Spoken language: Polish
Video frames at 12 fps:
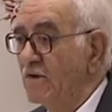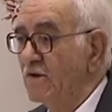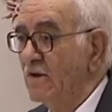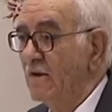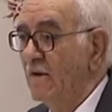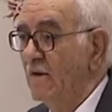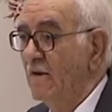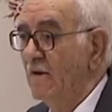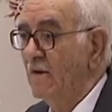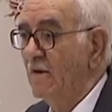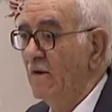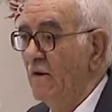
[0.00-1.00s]
I Pan
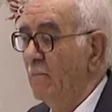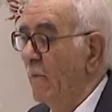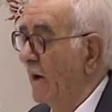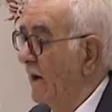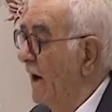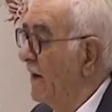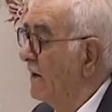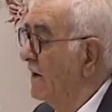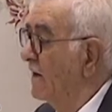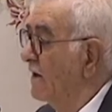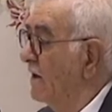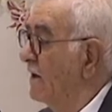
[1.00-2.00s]
powiedział,
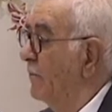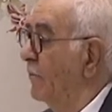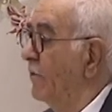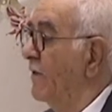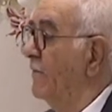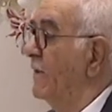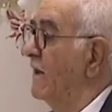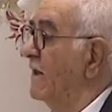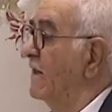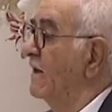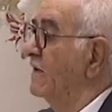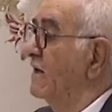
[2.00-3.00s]
dlatego, bo mnie
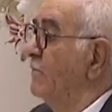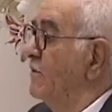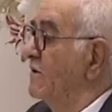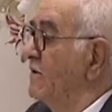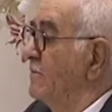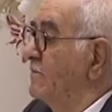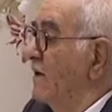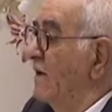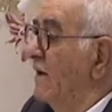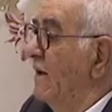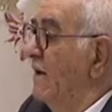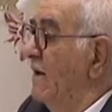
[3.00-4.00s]
zobaczyłeś,
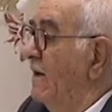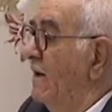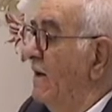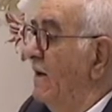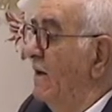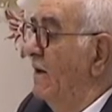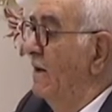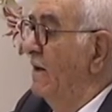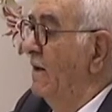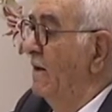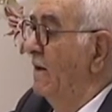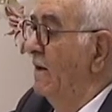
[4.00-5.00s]
uwierzyłeś,
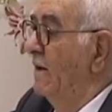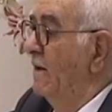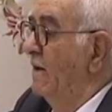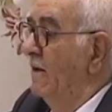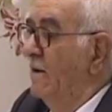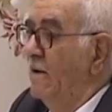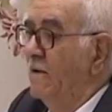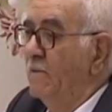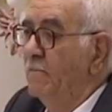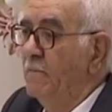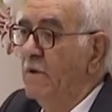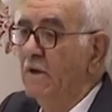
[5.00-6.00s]
błogosławieni ci, którzy mnie
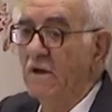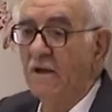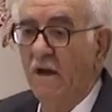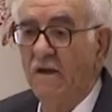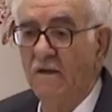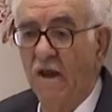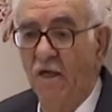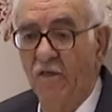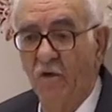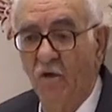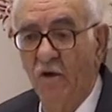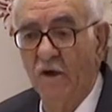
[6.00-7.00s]
nie widzieli i
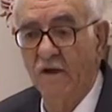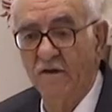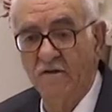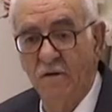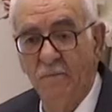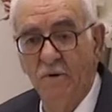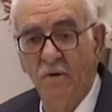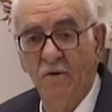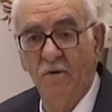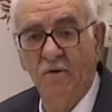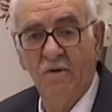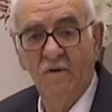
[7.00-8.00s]
uwierzyli.
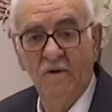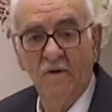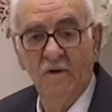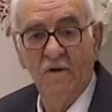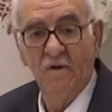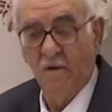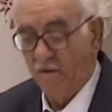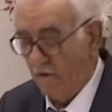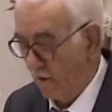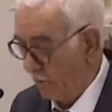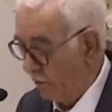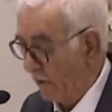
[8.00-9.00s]
Nie
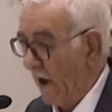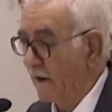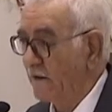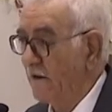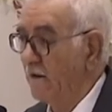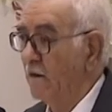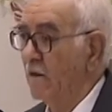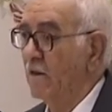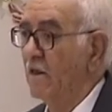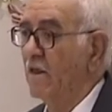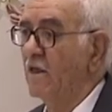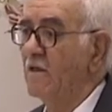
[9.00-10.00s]
patrz się
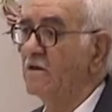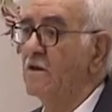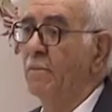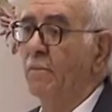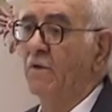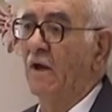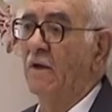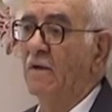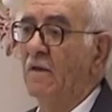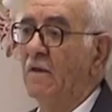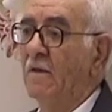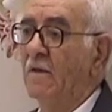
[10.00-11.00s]
na znaki,
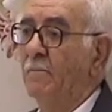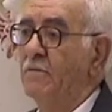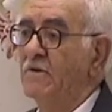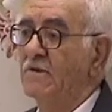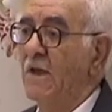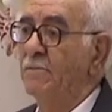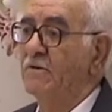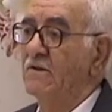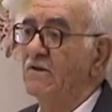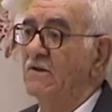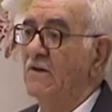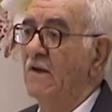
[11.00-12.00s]
nie patrz się, nic
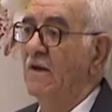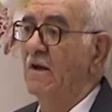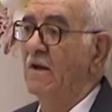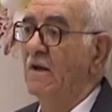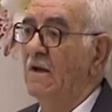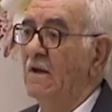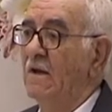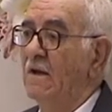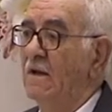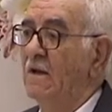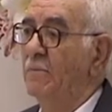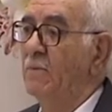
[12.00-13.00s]
nie zobaczysz,
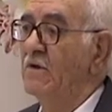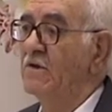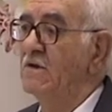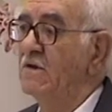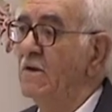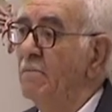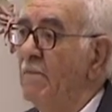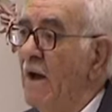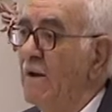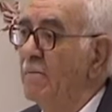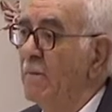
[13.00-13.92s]
uwierzysz.